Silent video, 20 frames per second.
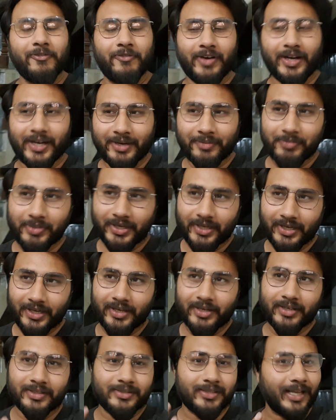वहाँ पे
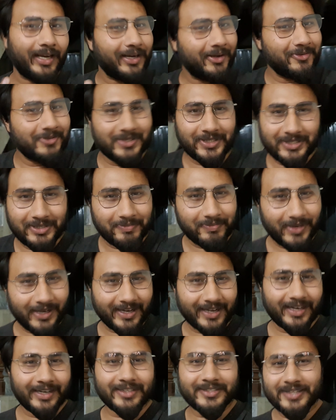सर ने मुझे सिंपल
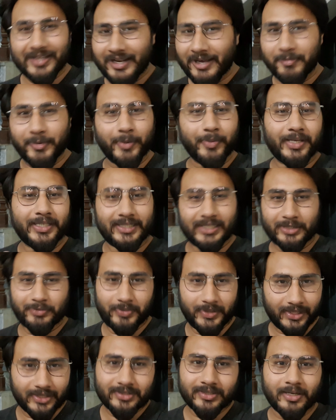कहा कि सर आपके पास
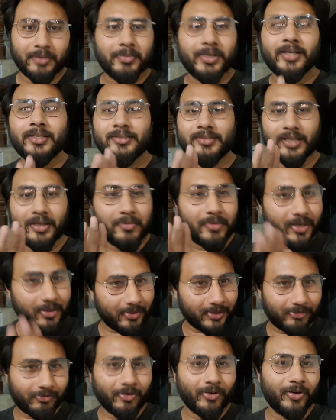एक्सपीरियंस कम है सर मेरे
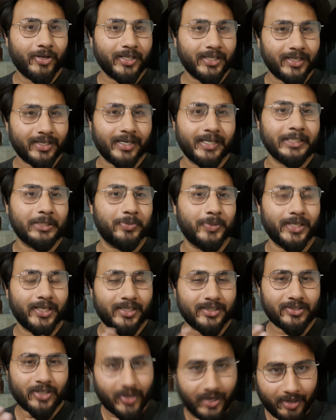पास फोर ईयर का
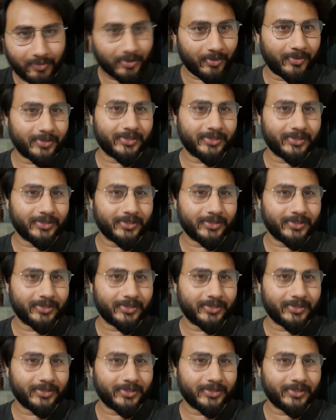एक्सपीरियंस और आपके